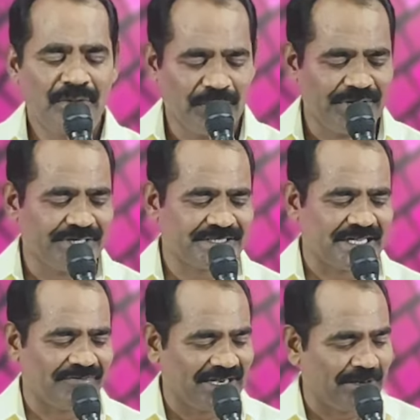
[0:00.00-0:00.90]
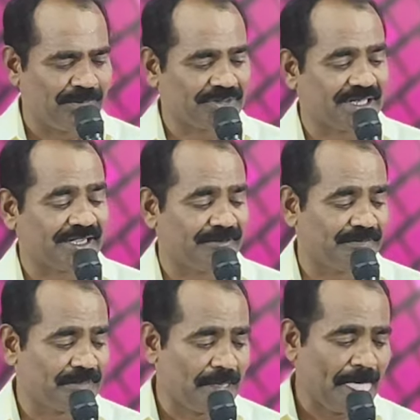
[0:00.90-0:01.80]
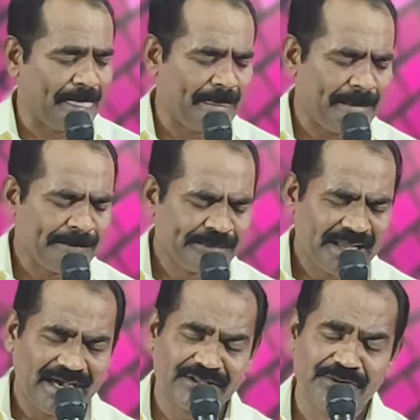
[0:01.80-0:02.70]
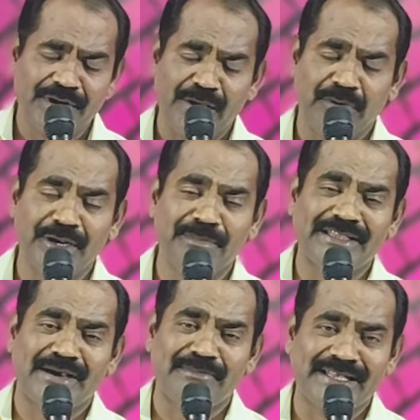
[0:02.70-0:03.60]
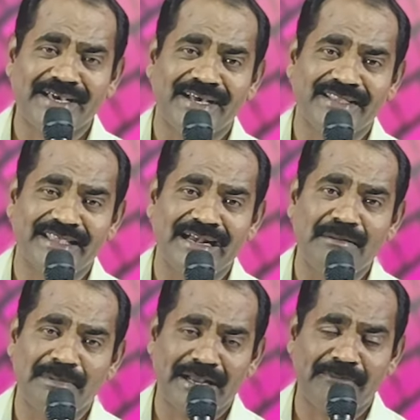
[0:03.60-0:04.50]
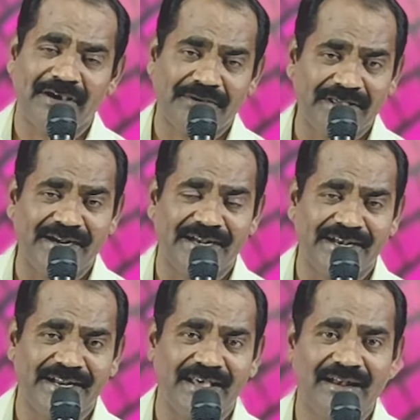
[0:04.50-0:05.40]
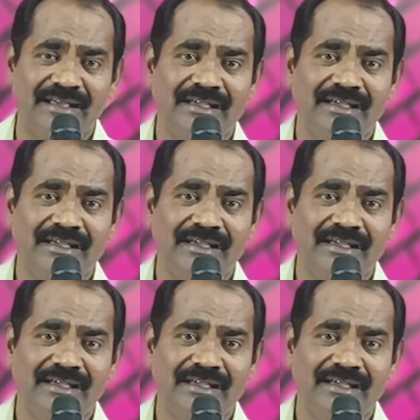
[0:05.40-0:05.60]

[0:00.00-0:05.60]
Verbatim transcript: ஒன்று சாமியலின் புத்தகம் அதனுடைய ஒன்பதாம் அதிகாரத்தில் வருவீர்கள் என்றால்